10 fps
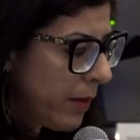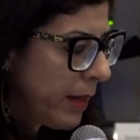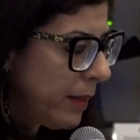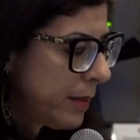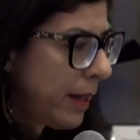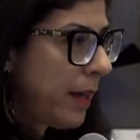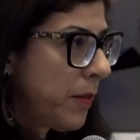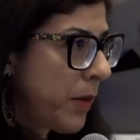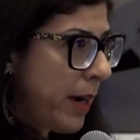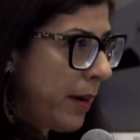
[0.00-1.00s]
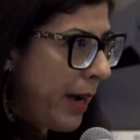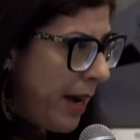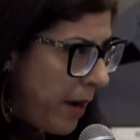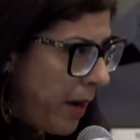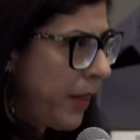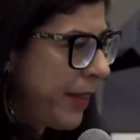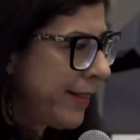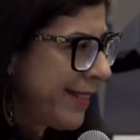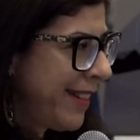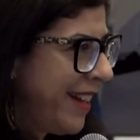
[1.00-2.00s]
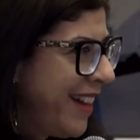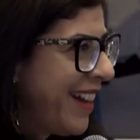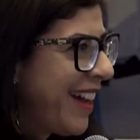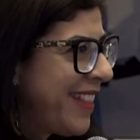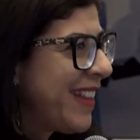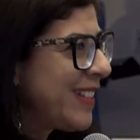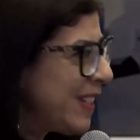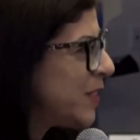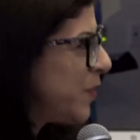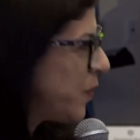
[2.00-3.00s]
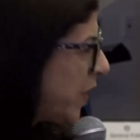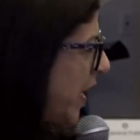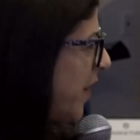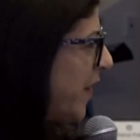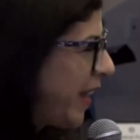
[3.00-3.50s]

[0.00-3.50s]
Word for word: ha estado haciendo mapas buscando minerales